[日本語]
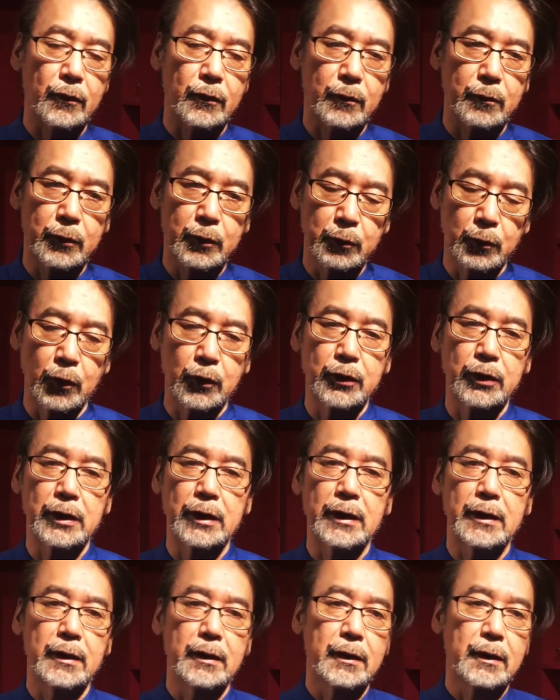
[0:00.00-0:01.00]
部門に、
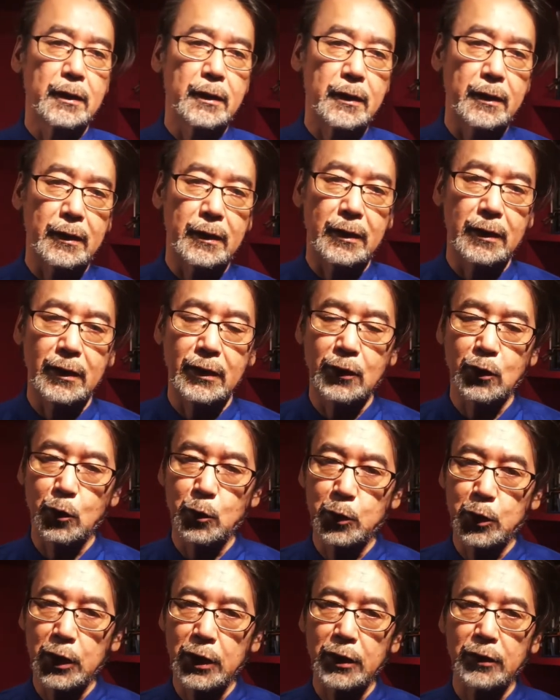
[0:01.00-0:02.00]
えー、
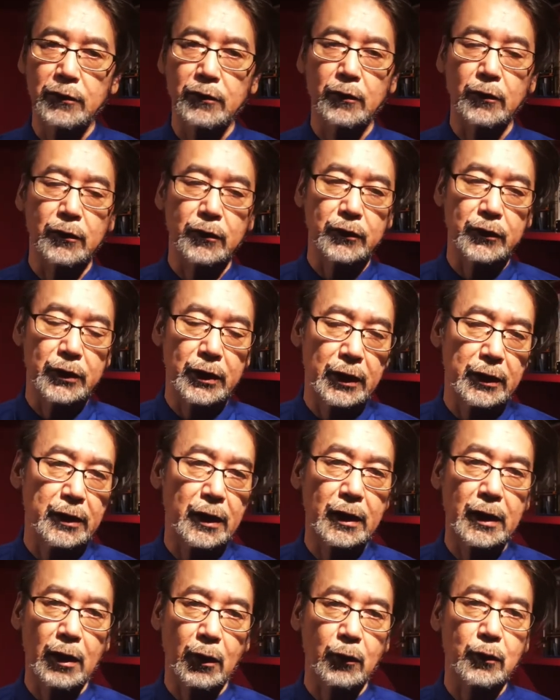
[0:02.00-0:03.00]
ノミネートしていただ
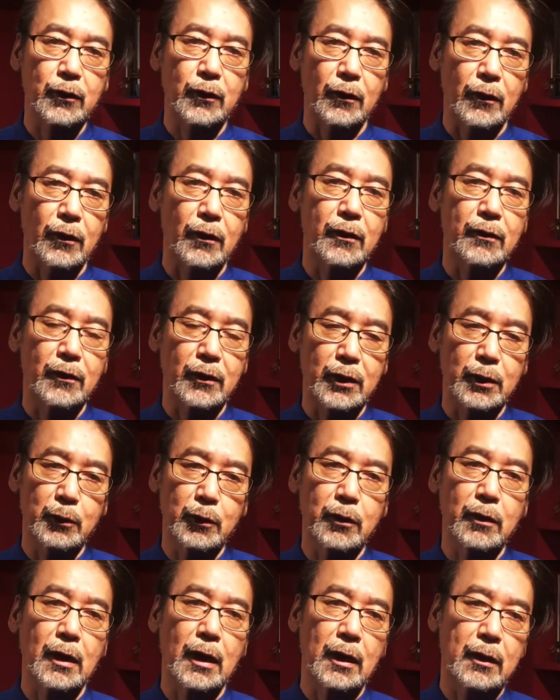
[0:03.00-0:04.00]
いたこととて
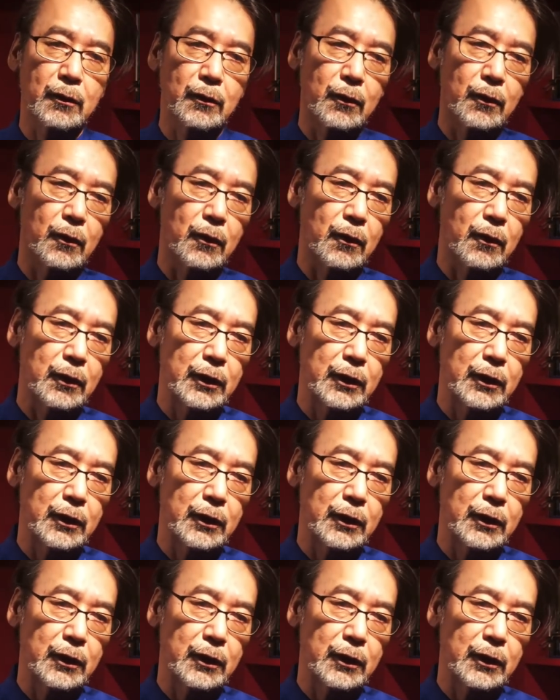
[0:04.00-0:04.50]
もあの